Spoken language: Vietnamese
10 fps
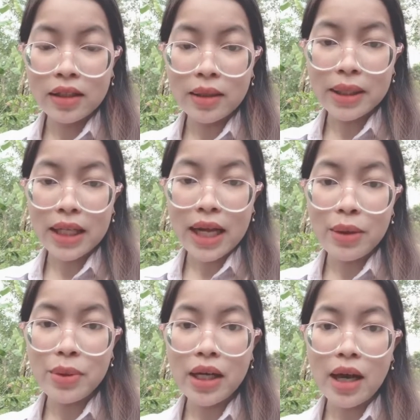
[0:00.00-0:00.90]
chị biết thái
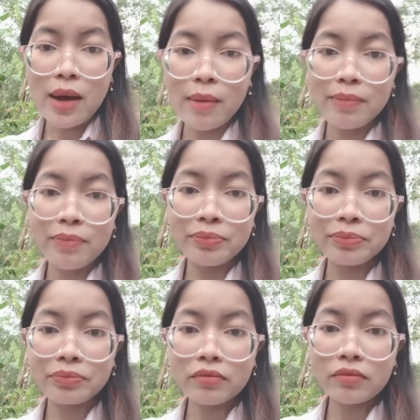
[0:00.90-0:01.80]
nguyên không
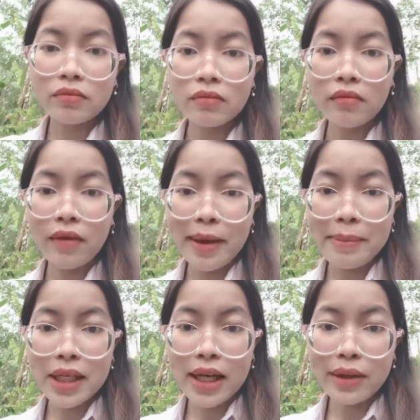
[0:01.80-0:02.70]
dạ
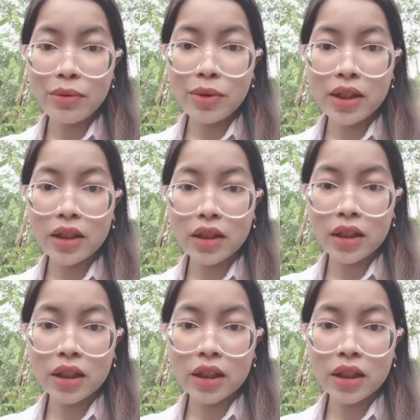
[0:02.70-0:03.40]
biết thái nguyên